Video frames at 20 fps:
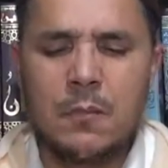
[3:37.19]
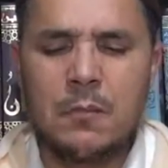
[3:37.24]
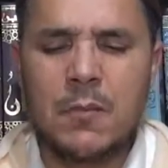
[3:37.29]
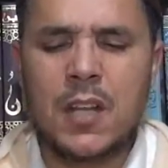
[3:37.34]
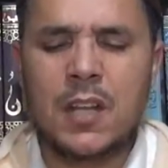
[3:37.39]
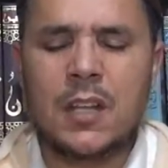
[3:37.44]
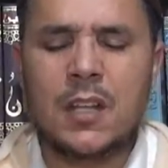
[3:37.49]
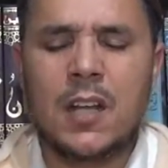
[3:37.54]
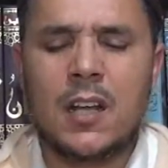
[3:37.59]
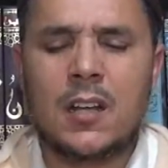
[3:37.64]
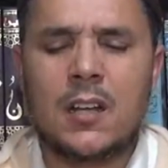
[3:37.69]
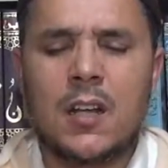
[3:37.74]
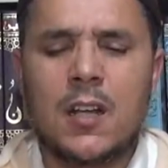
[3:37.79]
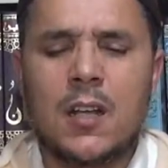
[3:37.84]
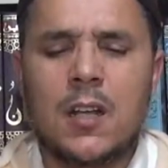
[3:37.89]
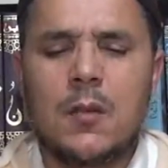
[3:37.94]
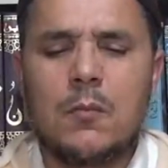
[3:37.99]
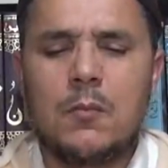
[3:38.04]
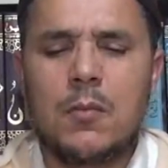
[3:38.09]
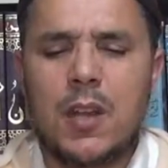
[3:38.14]
من النار
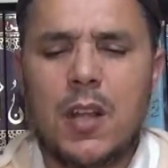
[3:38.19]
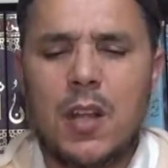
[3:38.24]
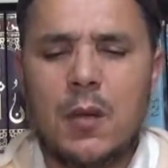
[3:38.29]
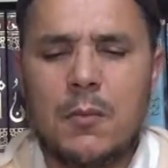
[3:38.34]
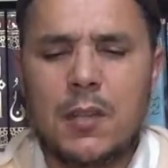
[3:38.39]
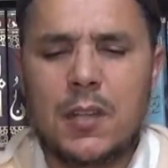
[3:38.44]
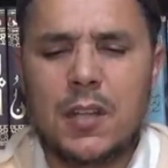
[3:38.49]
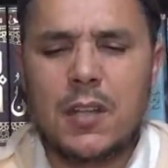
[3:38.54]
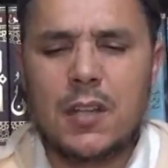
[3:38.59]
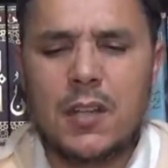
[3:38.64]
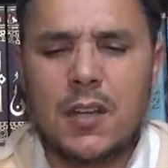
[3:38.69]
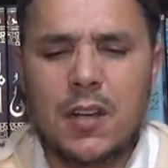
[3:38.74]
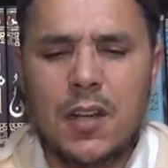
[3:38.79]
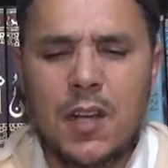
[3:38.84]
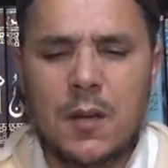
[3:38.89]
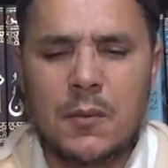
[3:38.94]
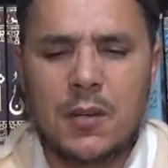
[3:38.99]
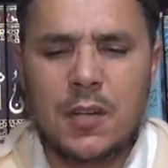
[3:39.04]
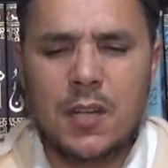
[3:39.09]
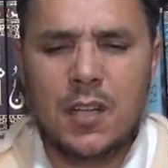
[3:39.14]
برحمتك يا
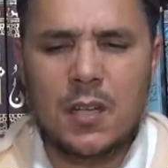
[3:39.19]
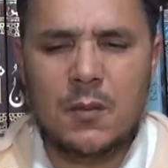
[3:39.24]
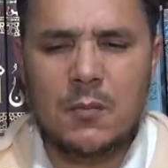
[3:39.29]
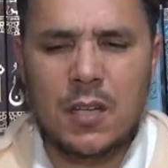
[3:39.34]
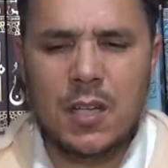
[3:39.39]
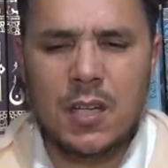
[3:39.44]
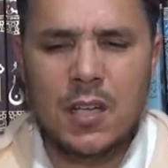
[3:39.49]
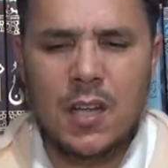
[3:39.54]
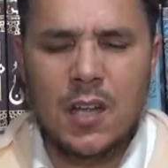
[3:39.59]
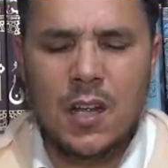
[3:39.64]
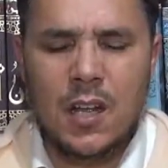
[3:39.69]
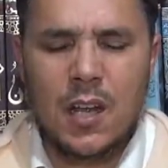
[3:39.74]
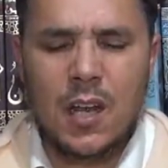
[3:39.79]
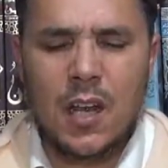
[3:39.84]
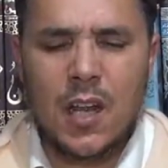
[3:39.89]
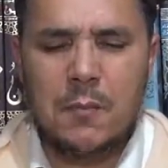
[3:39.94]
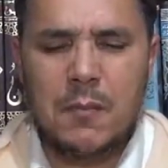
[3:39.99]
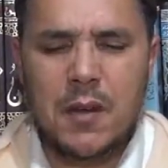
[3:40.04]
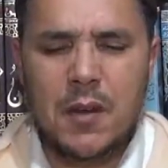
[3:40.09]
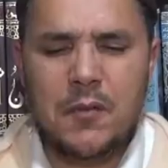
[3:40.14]
أرحم الراحمين
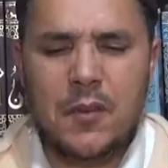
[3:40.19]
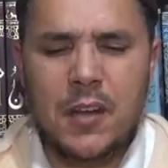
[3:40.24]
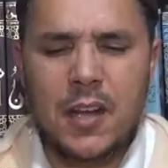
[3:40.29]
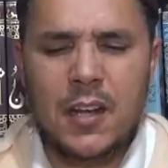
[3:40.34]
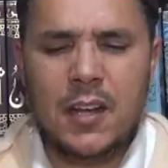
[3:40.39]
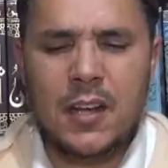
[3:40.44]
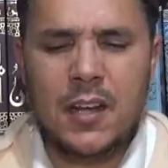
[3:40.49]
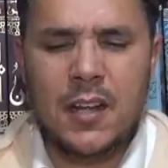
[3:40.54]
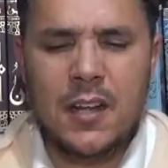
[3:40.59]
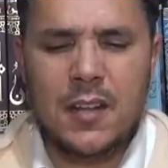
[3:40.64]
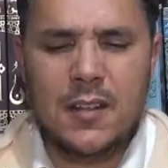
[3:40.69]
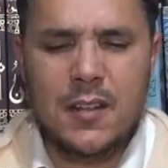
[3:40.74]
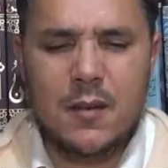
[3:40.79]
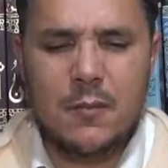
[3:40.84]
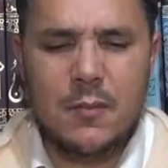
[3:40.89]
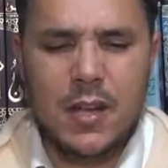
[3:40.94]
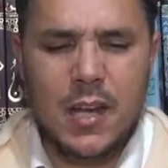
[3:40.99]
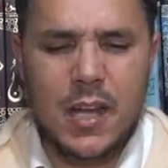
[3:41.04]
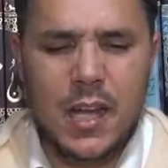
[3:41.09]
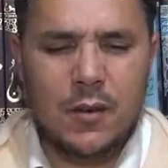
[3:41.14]
اللهم ارفع عنا هذا
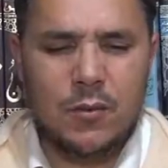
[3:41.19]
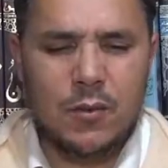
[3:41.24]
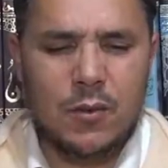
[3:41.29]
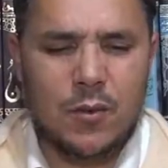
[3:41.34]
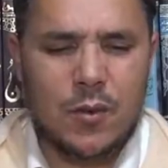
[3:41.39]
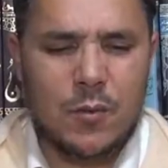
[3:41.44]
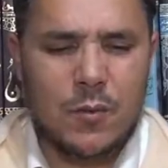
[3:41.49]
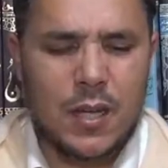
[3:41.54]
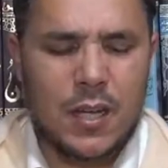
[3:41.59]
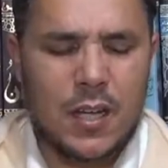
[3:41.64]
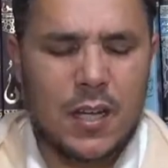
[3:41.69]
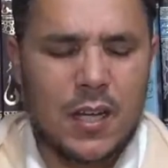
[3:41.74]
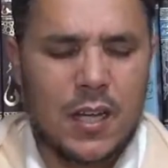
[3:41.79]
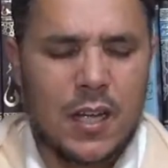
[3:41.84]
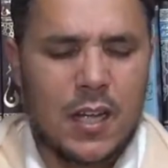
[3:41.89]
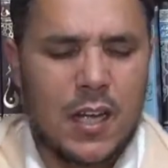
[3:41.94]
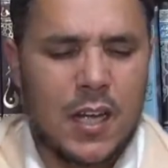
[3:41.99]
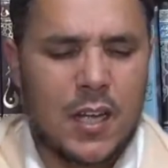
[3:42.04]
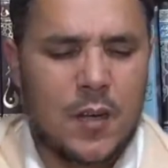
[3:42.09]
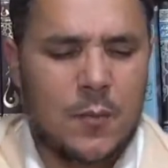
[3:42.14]
البلاء والوباء
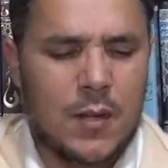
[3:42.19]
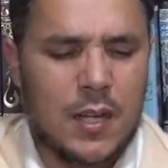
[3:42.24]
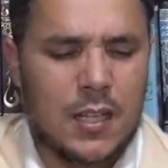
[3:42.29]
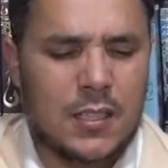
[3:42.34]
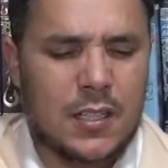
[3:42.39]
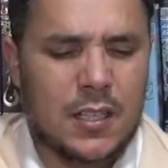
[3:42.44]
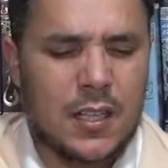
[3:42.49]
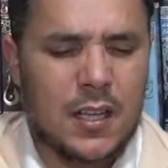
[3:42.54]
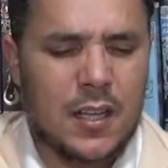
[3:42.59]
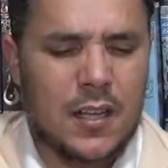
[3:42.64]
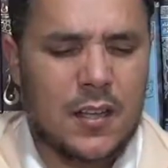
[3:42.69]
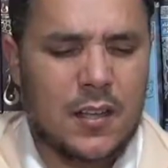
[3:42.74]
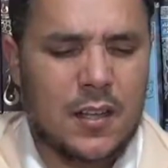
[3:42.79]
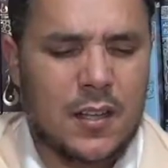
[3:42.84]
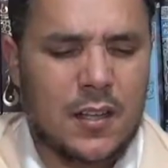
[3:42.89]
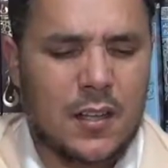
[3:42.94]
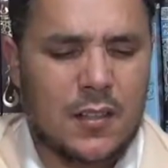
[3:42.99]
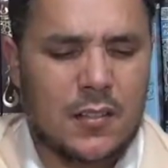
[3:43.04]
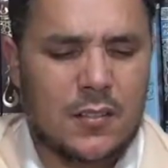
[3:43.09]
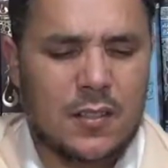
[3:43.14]
عن بلدنا هذا
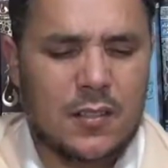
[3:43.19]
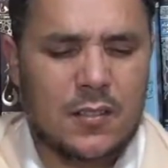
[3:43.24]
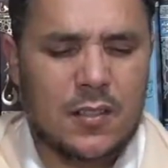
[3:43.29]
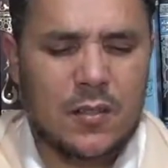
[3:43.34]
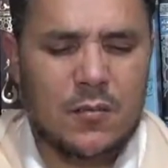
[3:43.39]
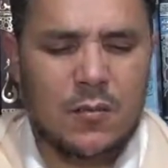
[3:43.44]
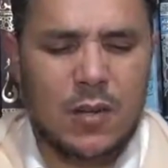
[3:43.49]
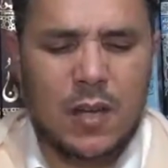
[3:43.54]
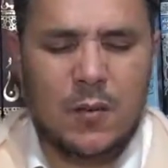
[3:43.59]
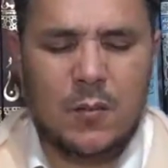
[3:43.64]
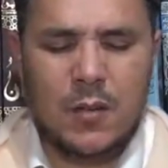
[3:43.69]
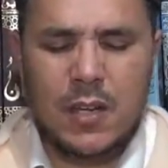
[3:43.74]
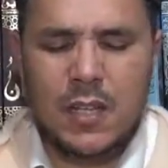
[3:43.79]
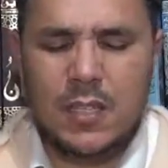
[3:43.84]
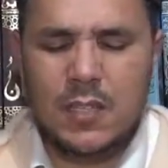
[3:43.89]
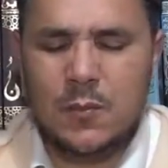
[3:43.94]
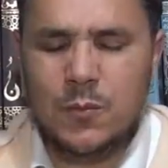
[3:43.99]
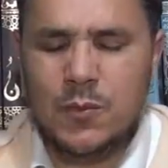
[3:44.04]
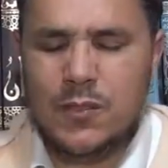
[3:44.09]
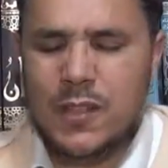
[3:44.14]
خاصة وعن
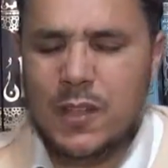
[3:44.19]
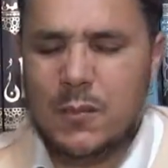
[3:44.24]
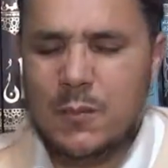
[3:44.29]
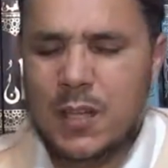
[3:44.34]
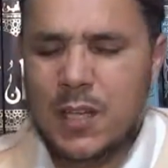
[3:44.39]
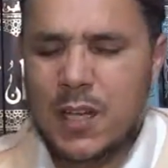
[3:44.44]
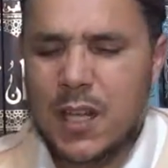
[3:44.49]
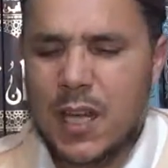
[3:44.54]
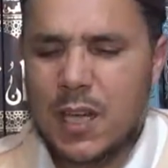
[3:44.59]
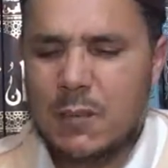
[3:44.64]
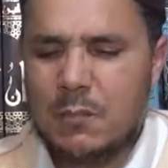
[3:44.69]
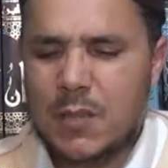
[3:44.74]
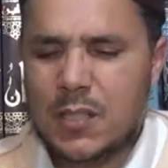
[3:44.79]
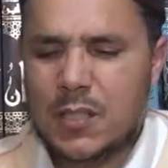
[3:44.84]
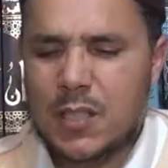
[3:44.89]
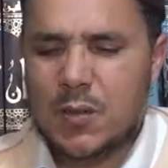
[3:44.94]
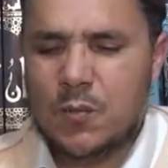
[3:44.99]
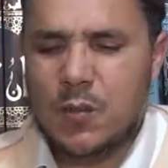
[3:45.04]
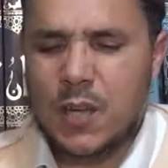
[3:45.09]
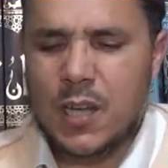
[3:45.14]
بلاد المسلمين
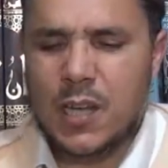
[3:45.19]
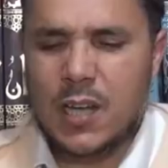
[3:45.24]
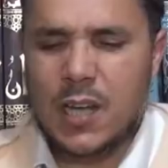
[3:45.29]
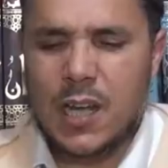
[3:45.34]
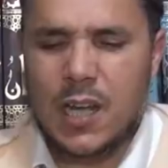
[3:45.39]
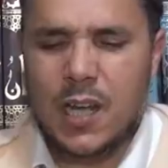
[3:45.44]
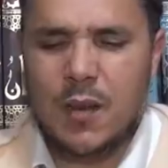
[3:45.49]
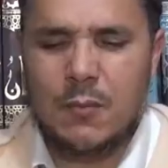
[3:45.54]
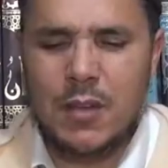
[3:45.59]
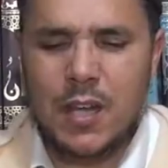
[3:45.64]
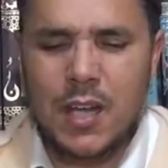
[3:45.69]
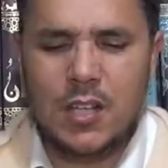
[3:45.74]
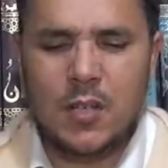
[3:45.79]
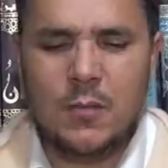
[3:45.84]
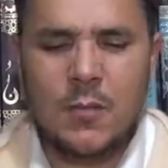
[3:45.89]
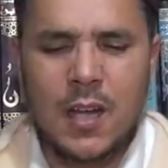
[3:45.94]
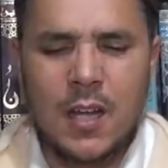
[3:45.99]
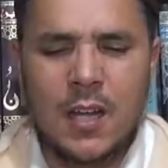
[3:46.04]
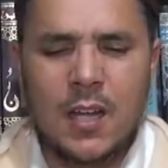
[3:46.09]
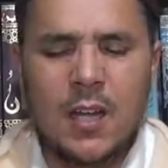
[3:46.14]
عامة وعن العالم
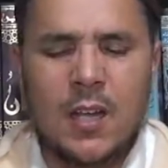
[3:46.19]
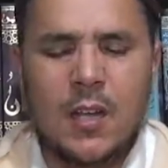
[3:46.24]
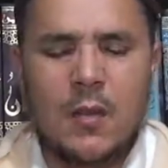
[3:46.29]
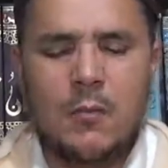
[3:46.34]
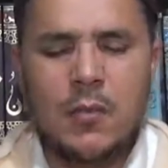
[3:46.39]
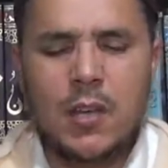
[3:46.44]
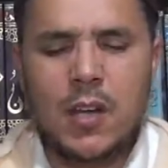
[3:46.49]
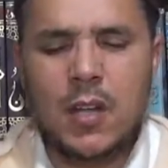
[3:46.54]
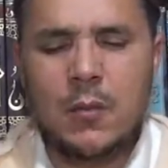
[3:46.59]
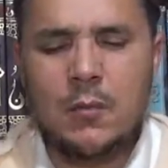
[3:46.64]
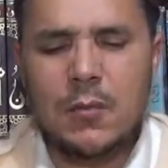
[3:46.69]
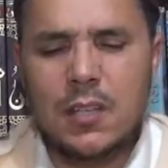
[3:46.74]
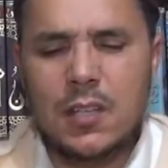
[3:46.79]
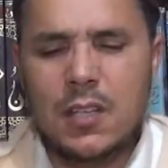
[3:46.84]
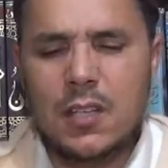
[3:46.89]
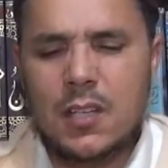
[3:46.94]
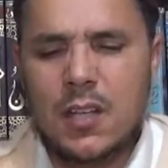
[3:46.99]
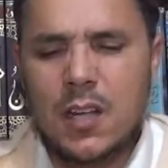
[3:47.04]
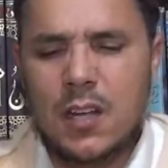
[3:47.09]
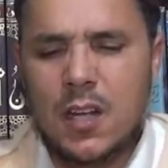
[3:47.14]
أجمع
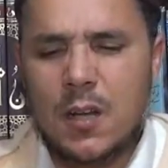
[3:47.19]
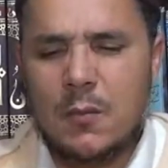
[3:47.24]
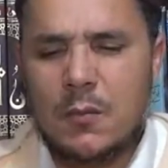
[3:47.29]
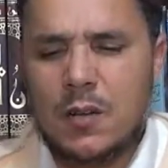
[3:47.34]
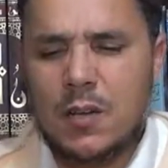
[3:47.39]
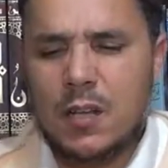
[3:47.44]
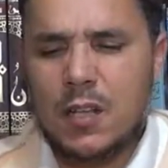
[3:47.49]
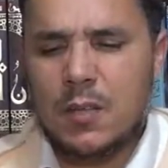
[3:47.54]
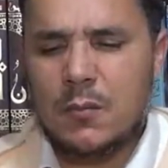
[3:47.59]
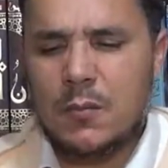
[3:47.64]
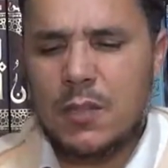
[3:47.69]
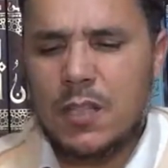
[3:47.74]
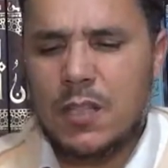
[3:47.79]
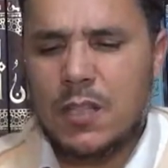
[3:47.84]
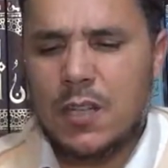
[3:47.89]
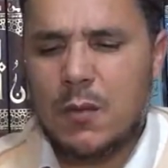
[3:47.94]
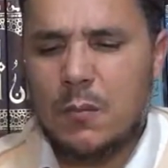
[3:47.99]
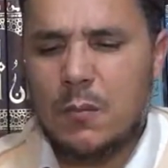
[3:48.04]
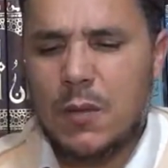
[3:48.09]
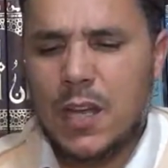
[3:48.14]
برحمتك يا أرحم الراحمين
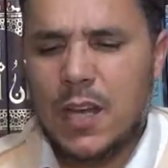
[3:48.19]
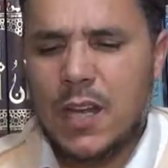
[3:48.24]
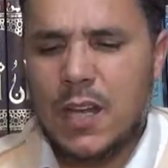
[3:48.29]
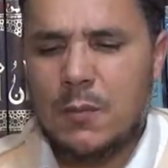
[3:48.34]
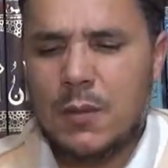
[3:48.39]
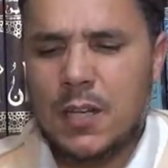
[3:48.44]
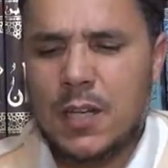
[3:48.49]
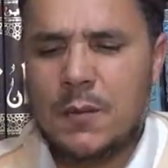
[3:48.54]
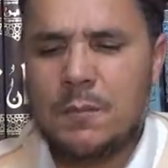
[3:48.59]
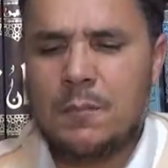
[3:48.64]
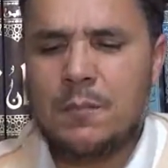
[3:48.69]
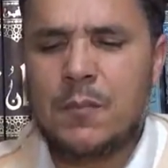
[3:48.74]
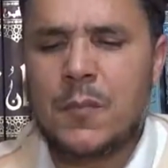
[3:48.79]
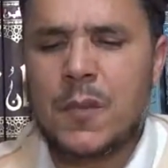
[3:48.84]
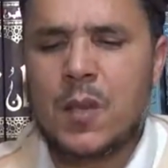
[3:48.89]
يا رب العالمين